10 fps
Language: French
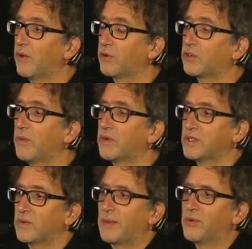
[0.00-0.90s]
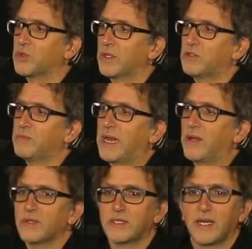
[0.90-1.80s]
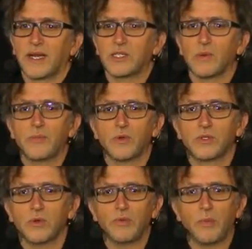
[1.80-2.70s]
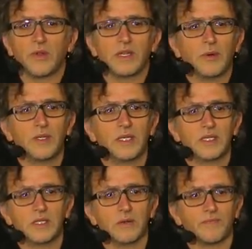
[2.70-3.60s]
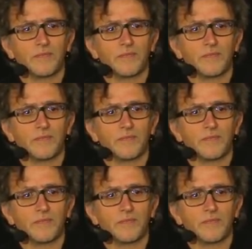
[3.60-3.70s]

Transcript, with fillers: Autrement dit, on a besoin d'une balance raison-émotion pour prendre des bonnes décisions.